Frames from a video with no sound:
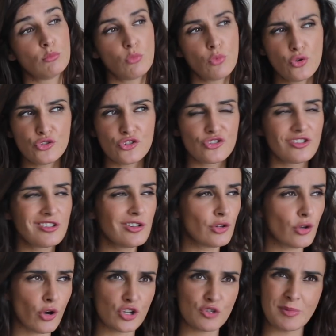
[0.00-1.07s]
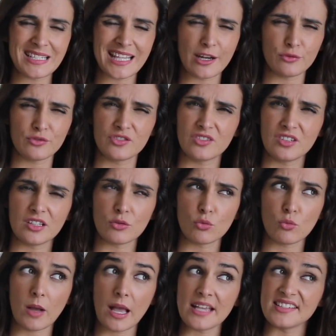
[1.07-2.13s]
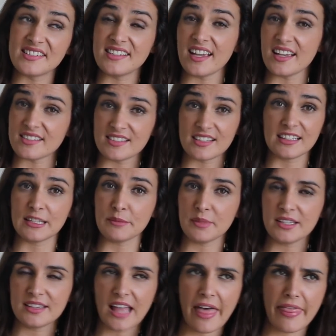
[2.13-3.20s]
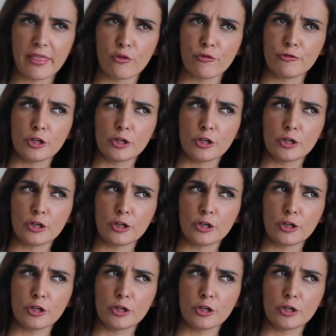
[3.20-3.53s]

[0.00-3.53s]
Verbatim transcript: Muitos de nós passaram de ter um acesso ilimitado a um